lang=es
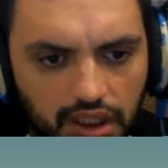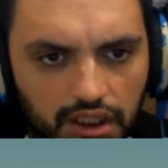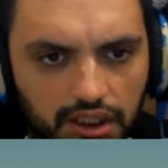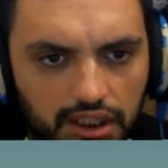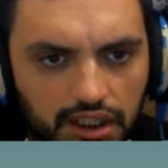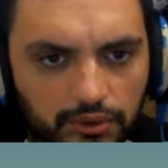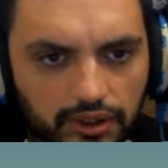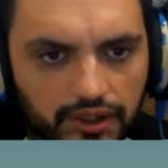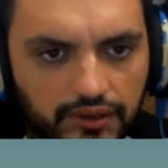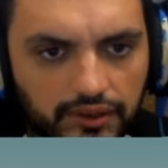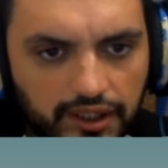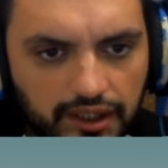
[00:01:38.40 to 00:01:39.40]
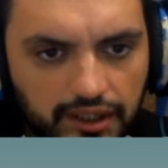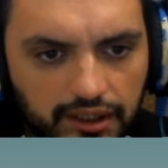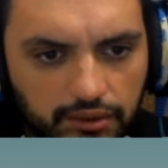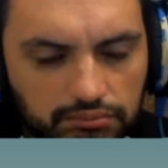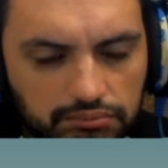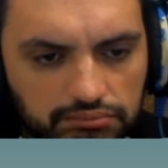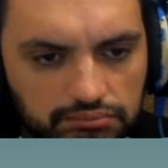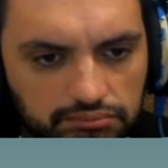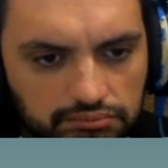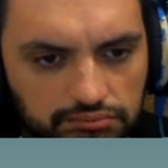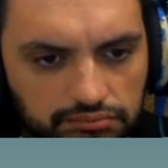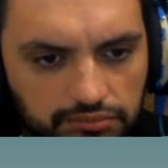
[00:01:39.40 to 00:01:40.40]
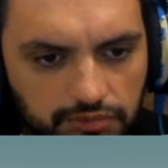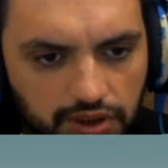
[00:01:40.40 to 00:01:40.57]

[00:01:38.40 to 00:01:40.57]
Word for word: y voy a instalar un,